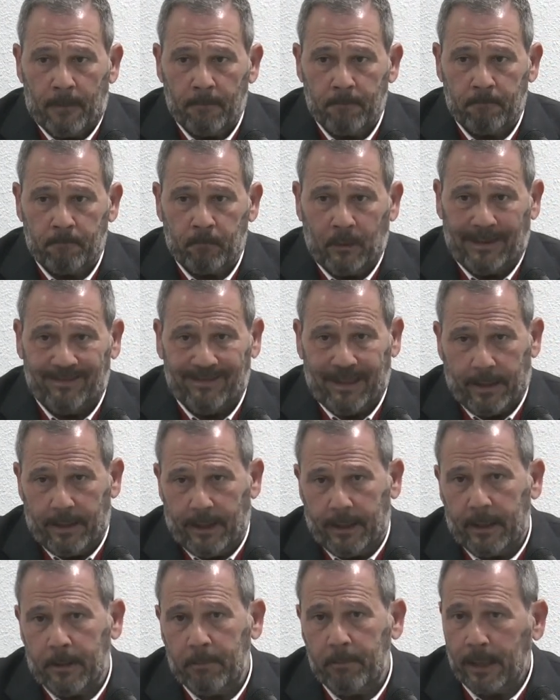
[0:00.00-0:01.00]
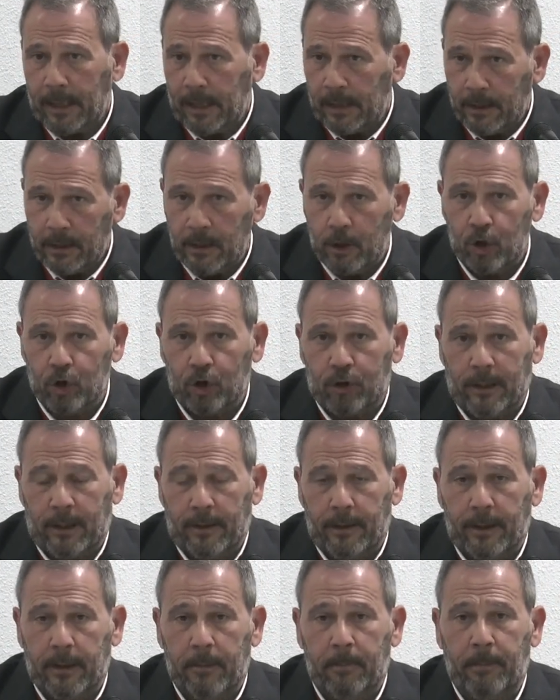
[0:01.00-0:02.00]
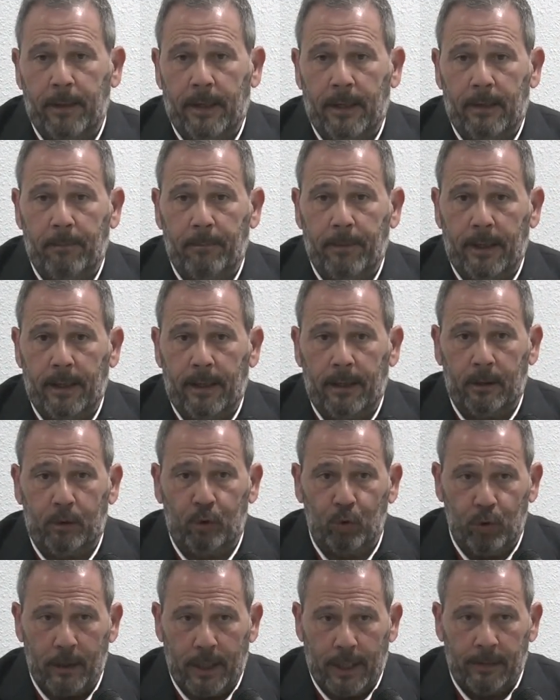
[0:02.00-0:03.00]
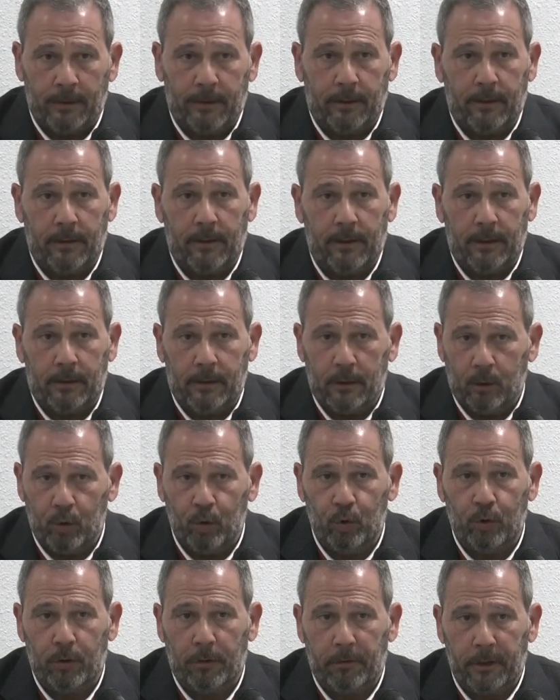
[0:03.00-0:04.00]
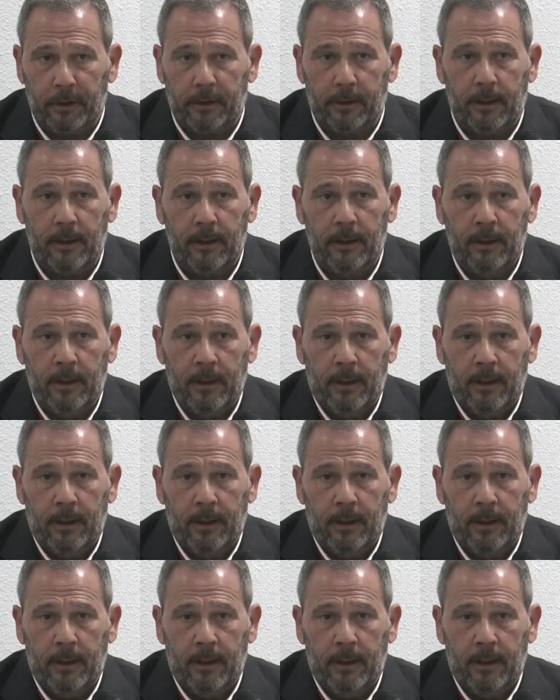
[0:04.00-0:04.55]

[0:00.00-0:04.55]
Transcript: mm, talleres para niños, talleres para, estudiantes de instituto, etcétera,